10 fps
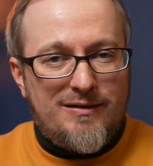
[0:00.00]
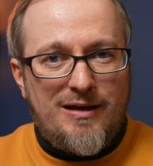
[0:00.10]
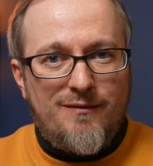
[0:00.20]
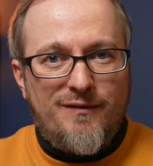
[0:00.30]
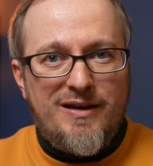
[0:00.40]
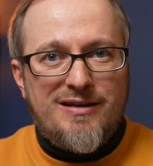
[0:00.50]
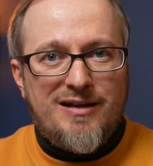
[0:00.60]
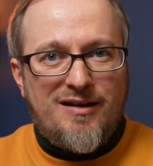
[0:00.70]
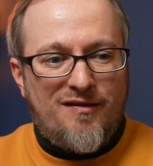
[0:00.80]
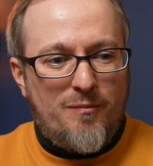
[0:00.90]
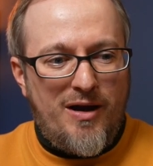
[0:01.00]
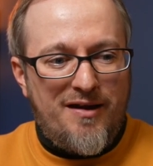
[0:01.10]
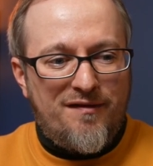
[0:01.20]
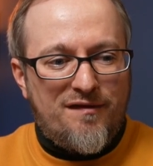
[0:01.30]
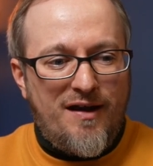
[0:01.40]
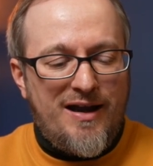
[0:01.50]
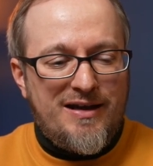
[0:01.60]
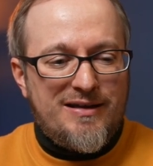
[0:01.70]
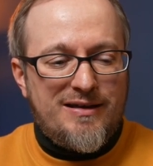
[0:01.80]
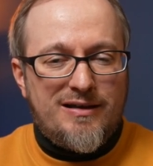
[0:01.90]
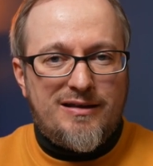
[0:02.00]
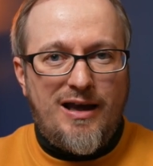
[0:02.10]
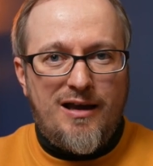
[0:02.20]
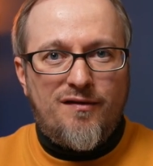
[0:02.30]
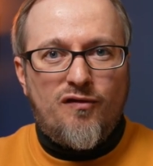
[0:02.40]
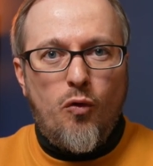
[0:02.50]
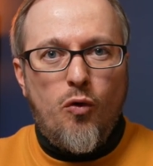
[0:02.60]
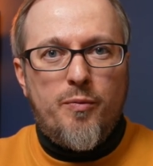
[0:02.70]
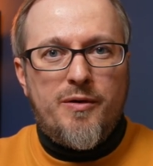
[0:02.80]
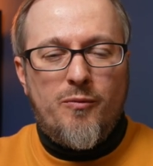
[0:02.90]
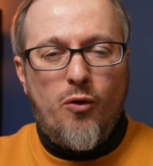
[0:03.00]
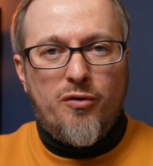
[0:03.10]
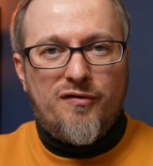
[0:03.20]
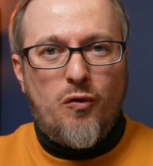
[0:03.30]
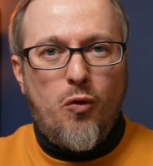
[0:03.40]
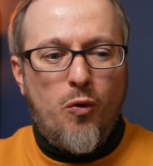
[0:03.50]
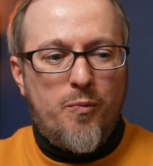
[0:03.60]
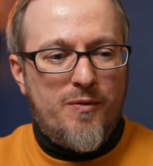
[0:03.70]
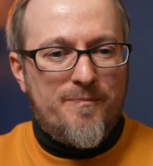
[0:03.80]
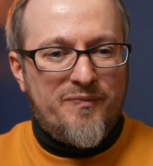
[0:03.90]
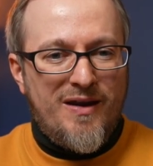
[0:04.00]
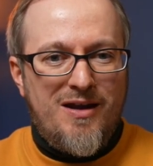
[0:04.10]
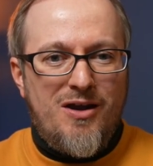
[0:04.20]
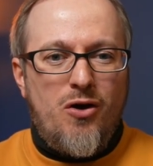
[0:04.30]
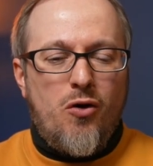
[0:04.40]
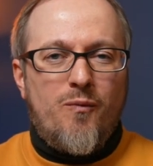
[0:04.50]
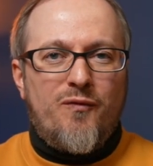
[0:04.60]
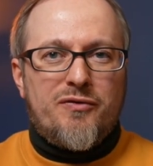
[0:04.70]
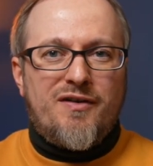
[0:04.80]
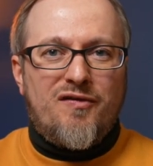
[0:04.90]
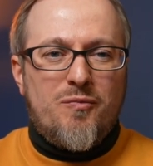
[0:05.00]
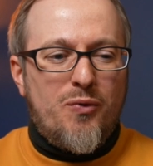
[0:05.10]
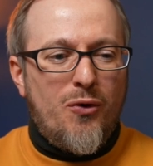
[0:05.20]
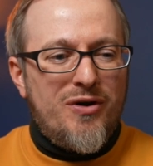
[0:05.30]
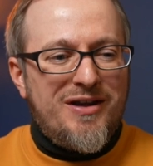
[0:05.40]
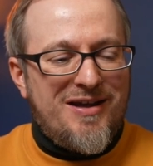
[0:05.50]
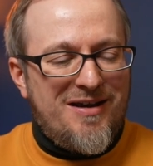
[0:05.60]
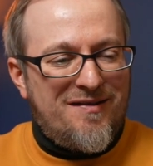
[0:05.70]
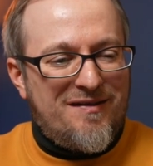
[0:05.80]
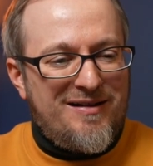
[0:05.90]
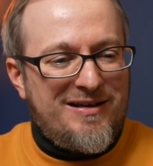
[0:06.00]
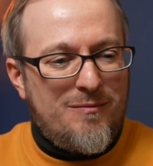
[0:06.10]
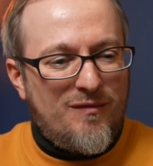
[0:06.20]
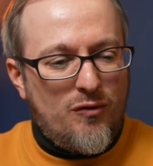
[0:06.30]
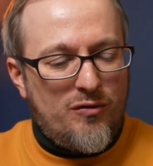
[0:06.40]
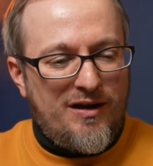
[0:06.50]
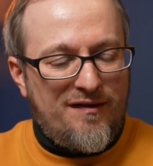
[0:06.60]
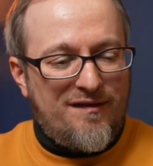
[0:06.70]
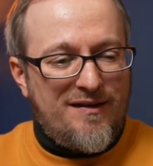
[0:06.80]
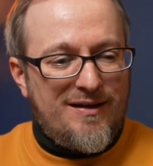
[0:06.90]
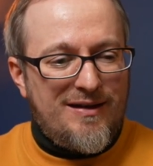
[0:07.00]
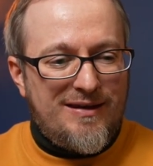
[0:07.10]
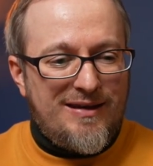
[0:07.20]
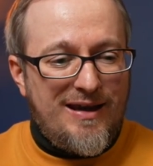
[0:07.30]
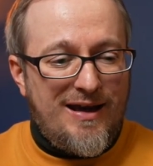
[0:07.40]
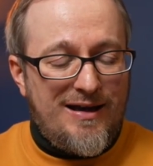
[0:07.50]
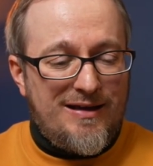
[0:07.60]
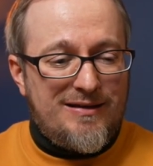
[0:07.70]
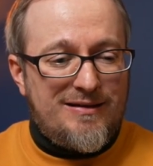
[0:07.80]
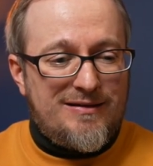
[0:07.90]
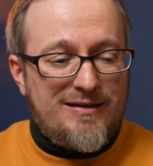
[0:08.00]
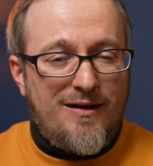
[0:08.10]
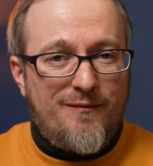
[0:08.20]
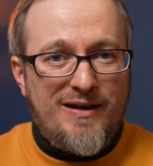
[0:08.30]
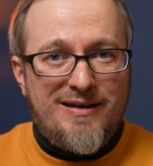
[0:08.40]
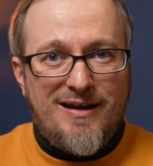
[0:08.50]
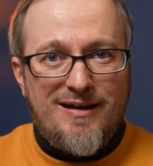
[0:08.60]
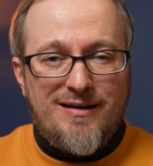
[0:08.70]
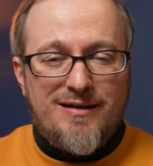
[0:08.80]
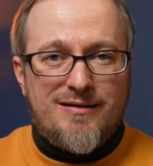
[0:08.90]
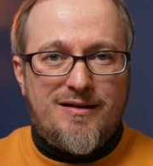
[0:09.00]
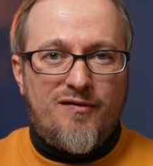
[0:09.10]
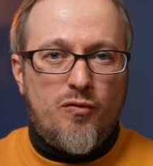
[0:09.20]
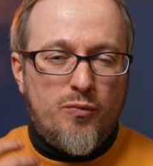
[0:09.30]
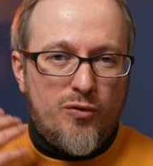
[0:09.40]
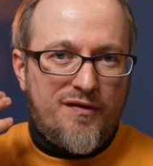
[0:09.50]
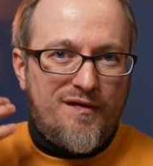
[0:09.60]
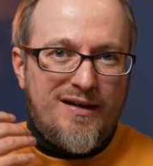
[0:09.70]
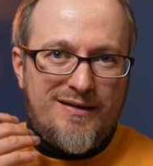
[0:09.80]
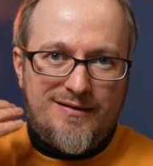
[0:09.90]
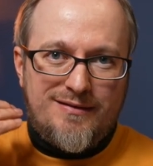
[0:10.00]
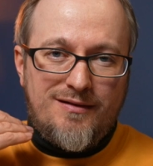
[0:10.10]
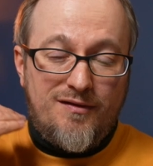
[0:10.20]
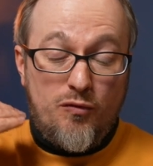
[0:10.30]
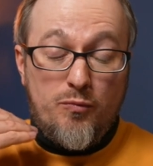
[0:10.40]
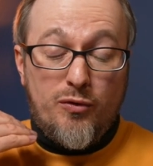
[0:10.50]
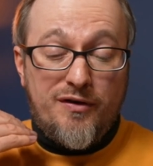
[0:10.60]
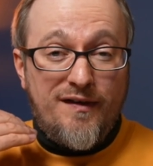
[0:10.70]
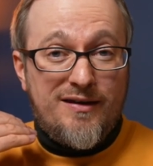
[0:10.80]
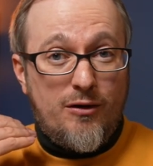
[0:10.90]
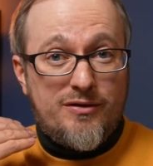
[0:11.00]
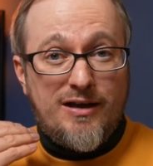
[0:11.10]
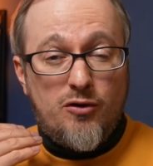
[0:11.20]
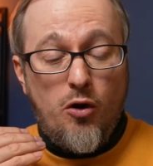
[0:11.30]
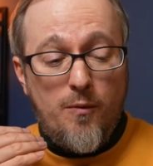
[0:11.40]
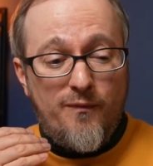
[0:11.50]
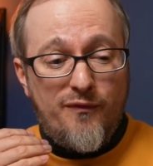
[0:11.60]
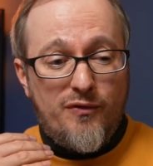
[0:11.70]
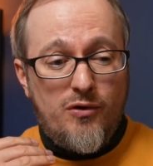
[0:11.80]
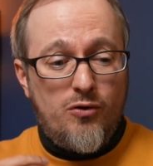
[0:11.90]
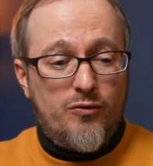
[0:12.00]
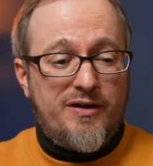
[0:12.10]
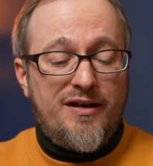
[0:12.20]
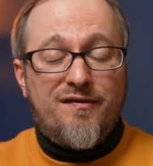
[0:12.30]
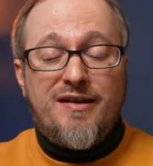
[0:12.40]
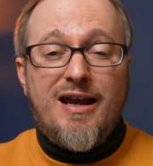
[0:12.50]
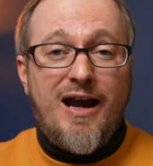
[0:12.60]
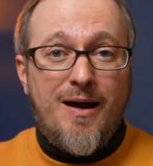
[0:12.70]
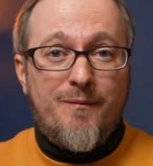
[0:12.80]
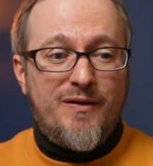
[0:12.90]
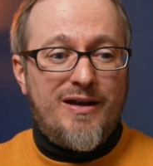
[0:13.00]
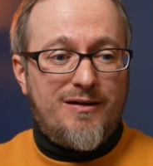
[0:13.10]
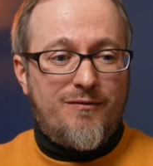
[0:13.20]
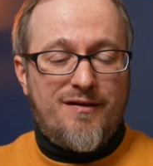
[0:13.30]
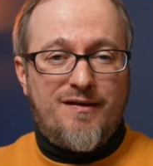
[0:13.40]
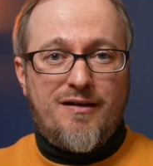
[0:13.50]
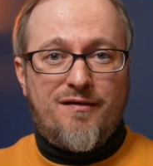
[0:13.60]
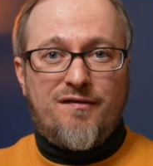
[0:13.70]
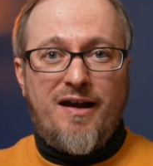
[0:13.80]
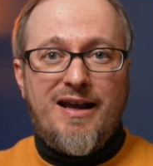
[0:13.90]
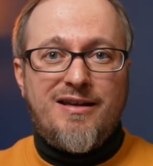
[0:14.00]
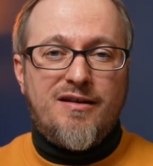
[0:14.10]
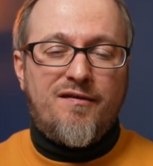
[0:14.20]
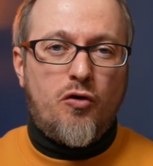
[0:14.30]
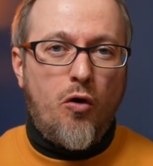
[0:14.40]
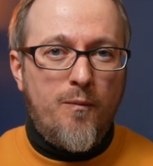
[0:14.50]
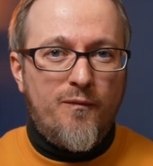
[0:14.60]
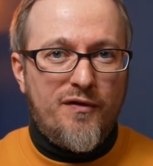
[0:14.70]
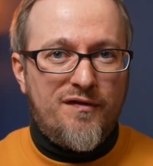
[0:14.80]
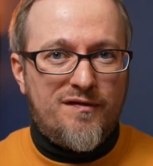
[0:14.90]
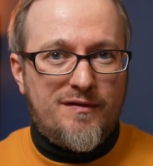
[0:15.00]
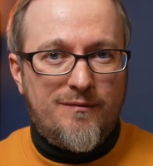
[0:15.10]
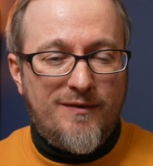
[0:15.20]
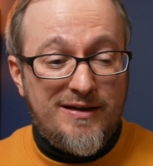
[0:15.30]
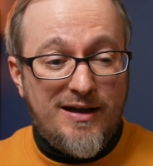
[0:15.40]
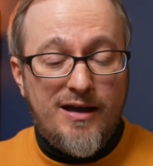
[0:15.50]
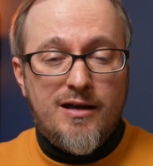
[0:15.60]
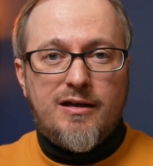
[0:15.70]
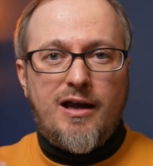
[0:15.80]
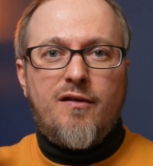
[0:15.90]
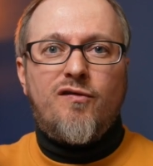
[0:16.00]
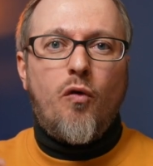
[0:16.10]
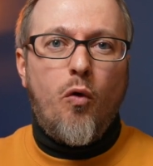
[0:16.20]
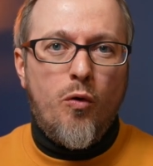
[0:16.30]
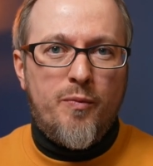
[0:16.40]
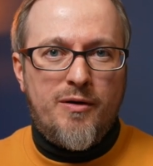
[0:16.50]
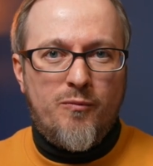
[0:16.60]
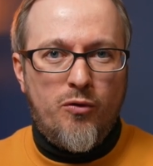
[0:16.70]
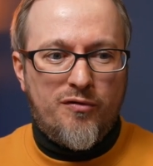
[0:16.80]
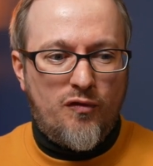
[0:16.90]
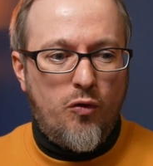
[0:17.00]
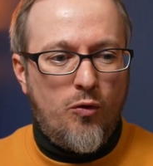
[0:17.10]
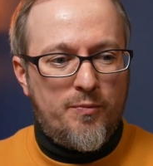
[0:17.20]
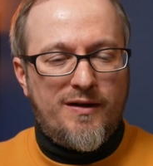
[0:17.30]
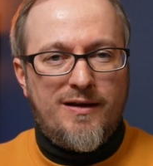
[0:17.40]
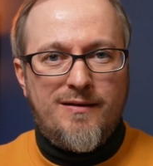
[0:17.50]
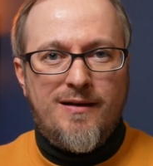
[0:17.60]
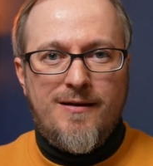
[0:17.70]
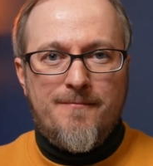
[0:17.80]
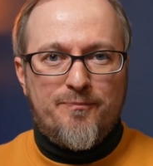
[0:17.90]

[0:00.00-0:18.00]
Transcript: den Widder, das Maßzeichen, ganz oben im Horoskop. Und von der Symbolik her ist es halt eben so, dass der, der Widder, der symbolisiert, symbolisiert auch den Kopf. Und jetzt hier haben wir quasi das Zeichen des Kopfes, den Widder, ganz oben im Horoskop drin.